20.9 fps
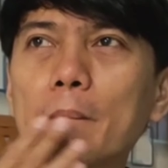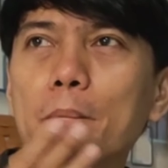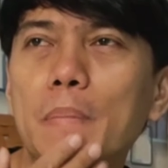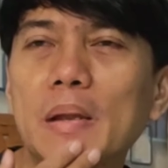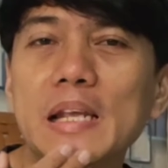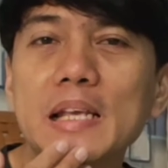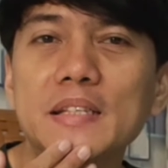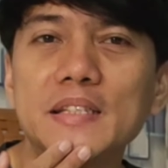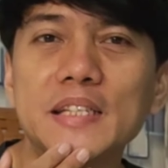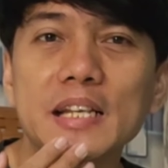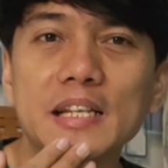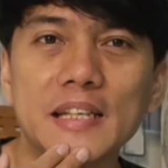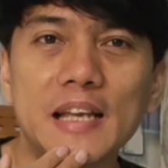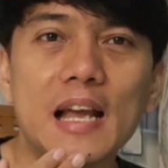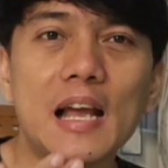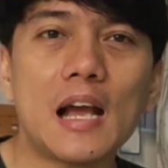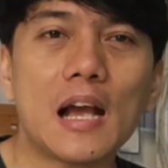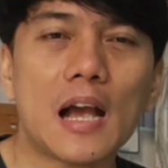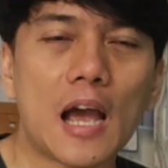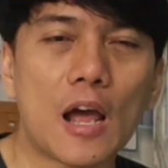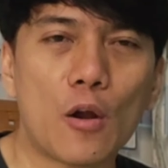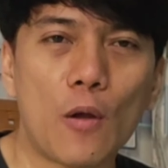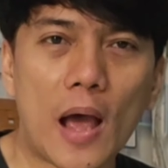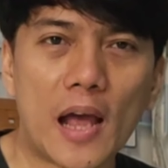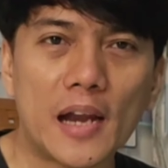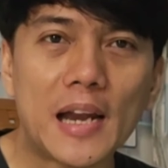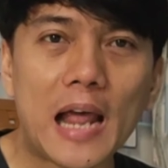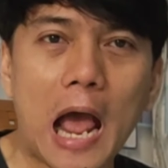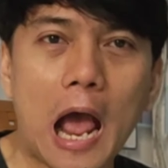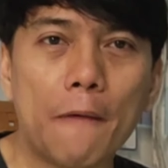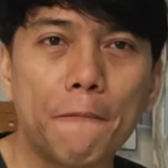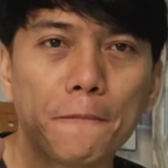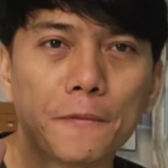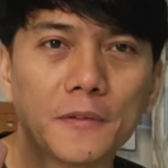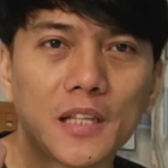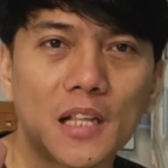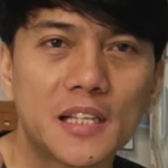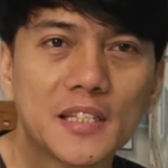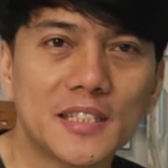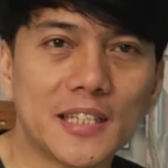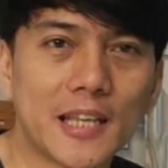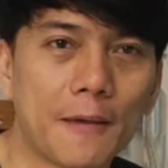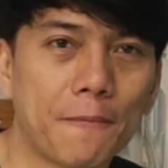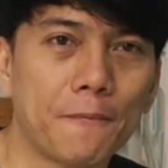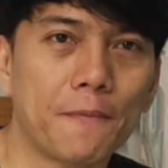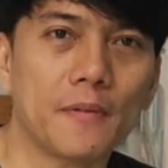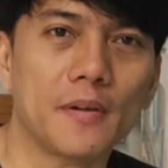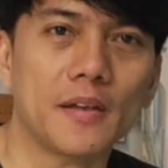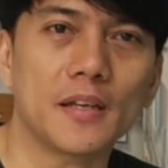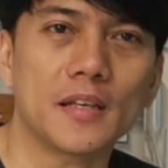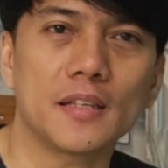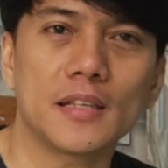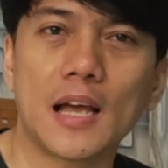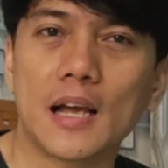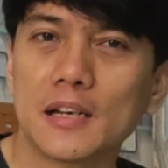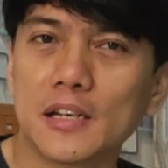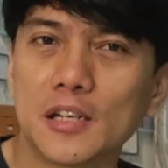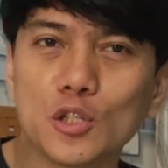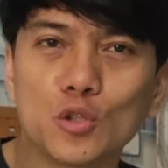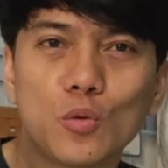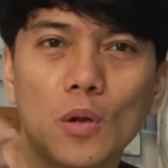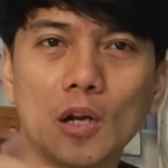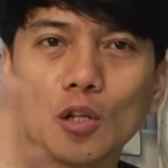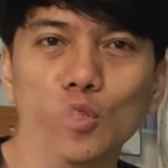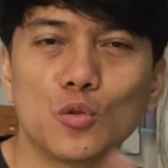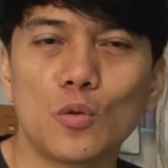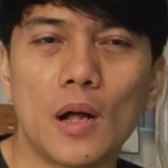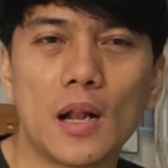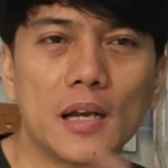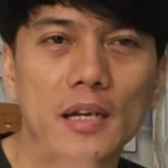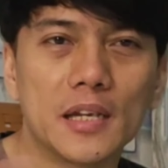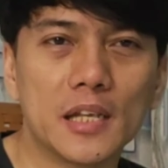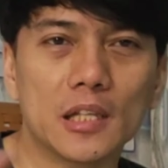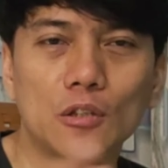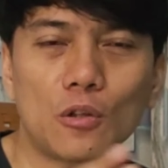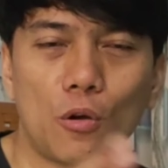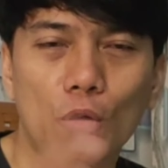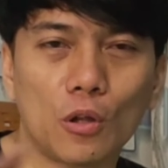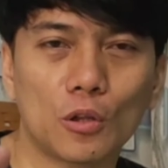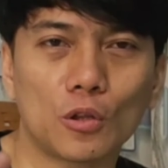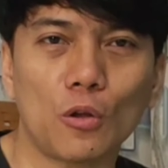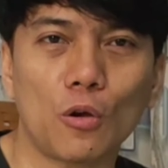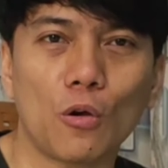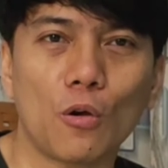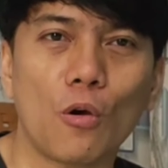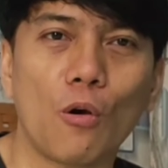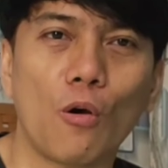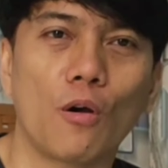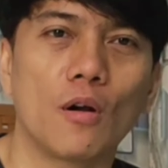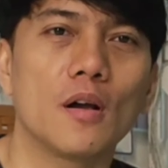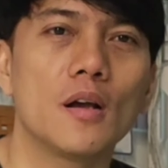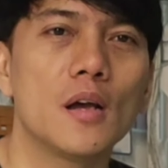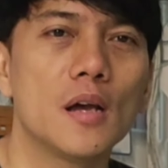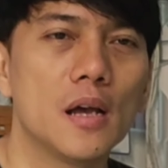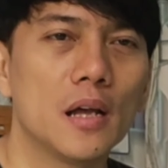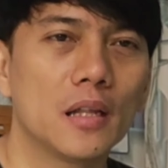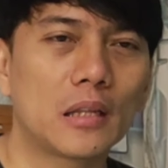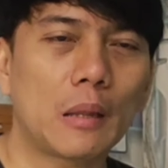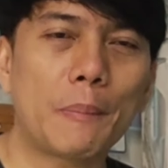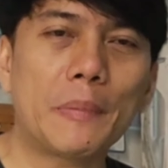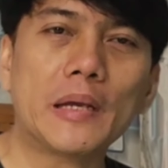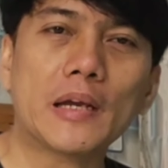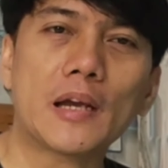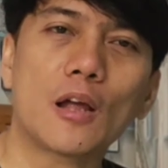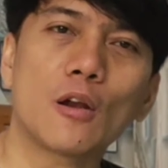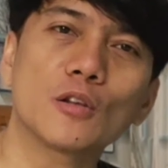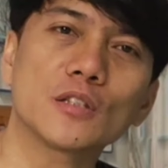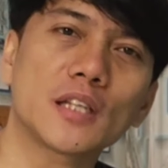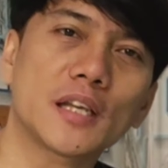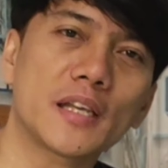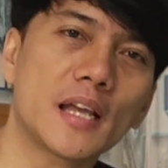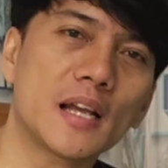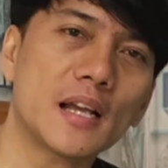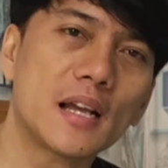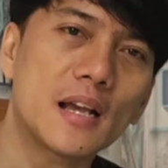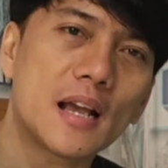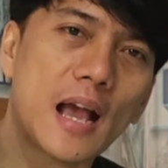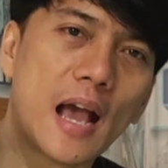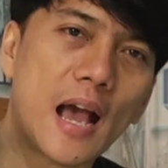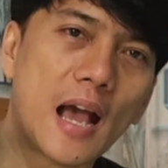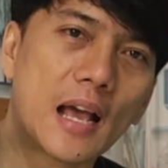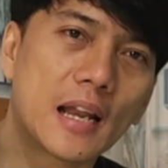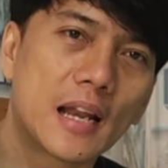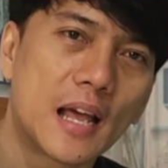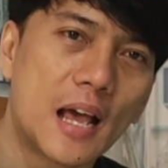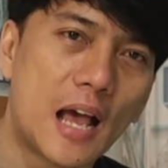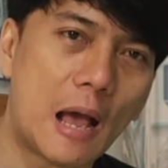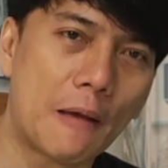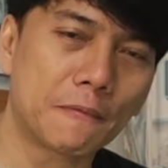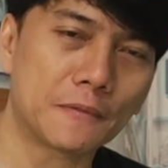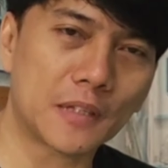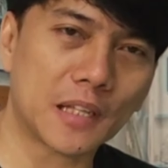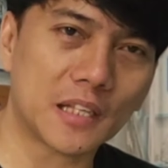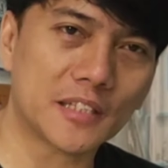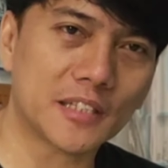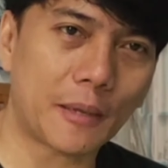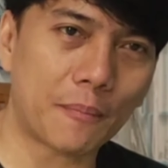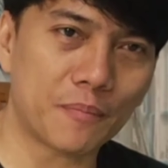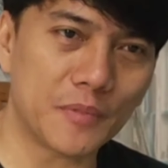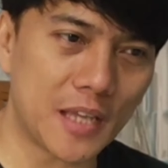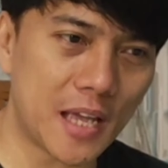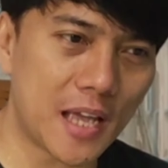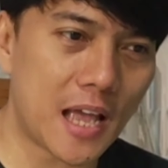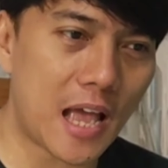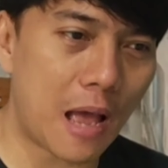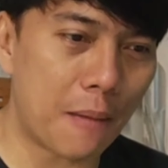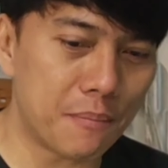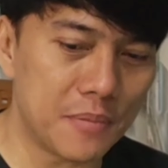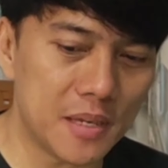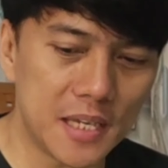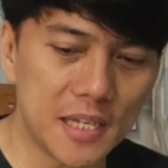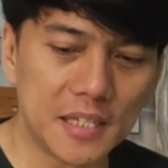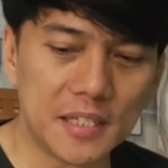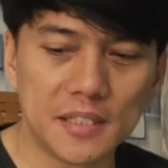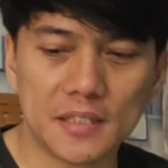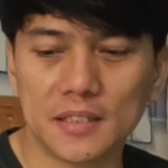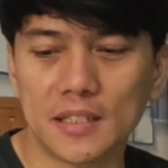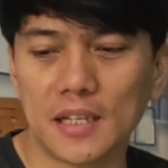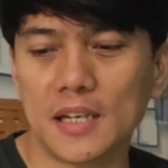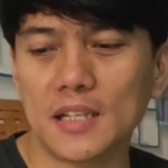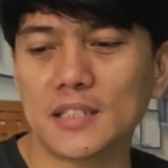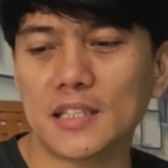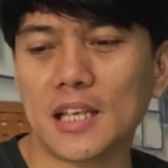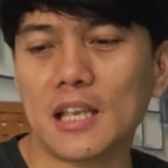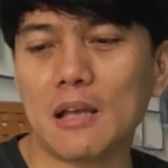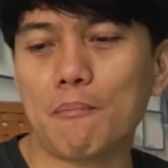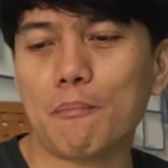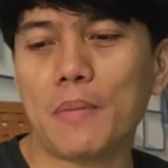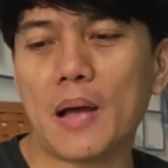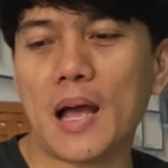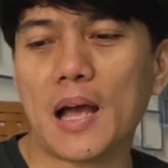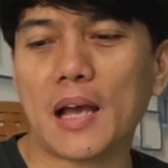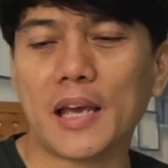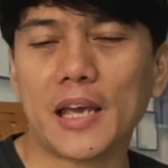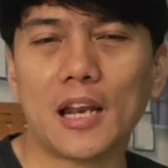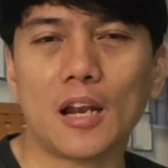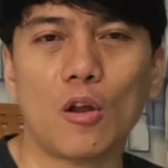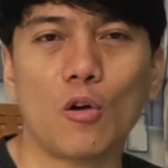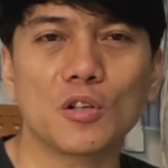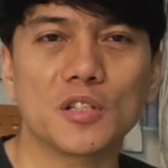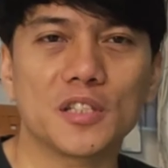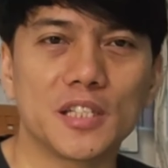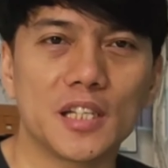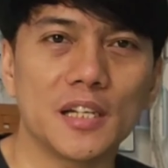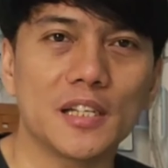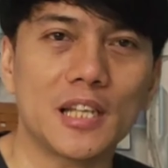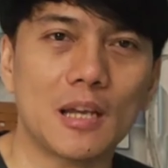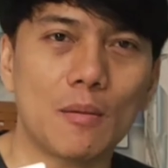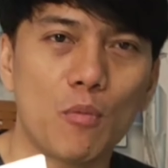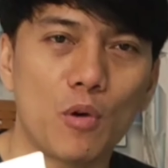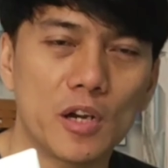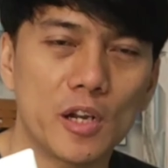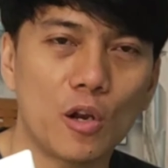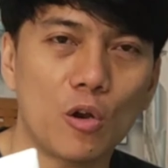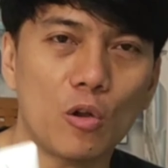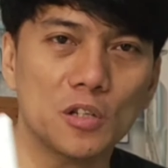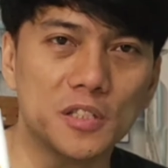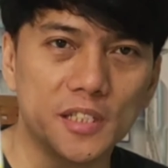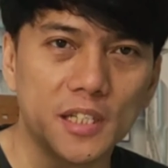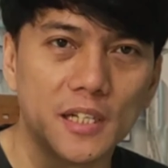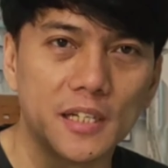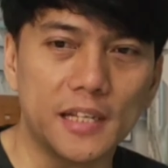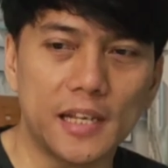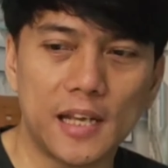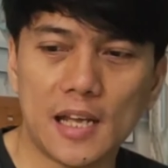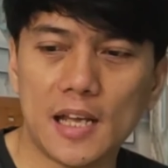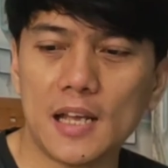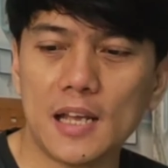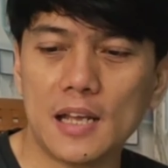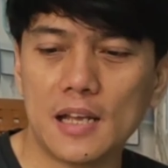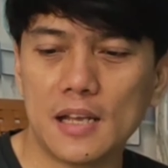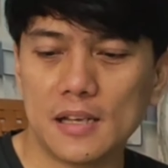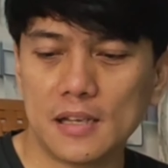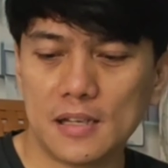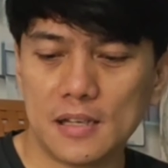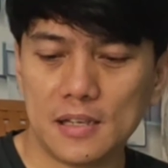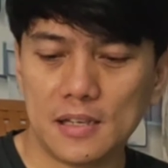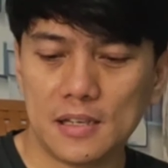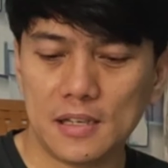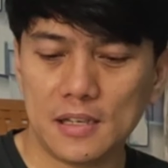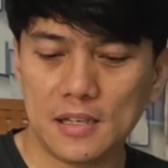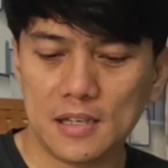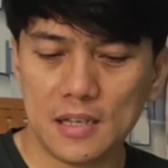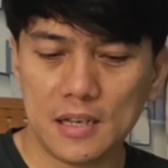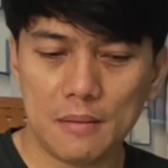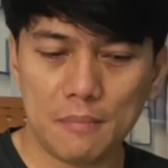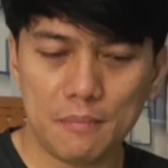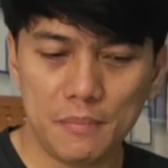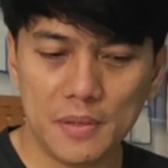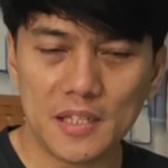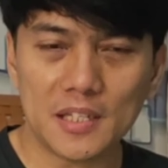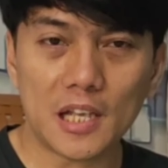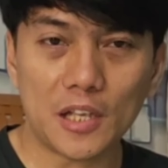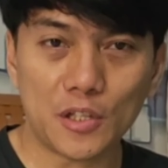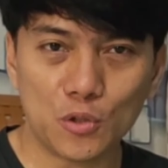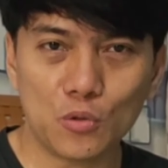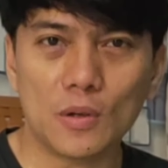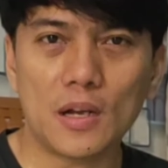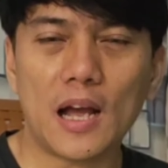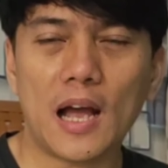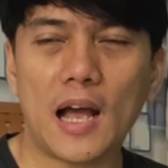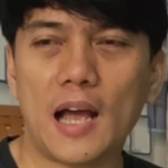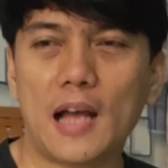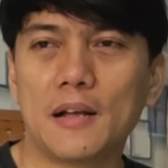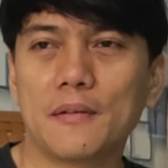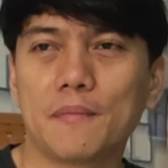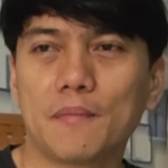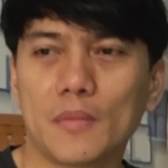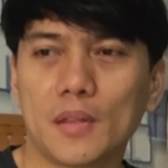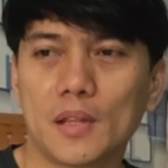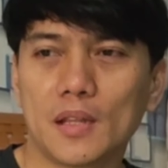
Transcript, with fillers: pelicin ya, kalau ada aftershave yang dijual-jual di toko-toko tapi kalau saya nggak ada after setnya habis, jadi saya pakai lotion yang body lotion ya. Bisa juga.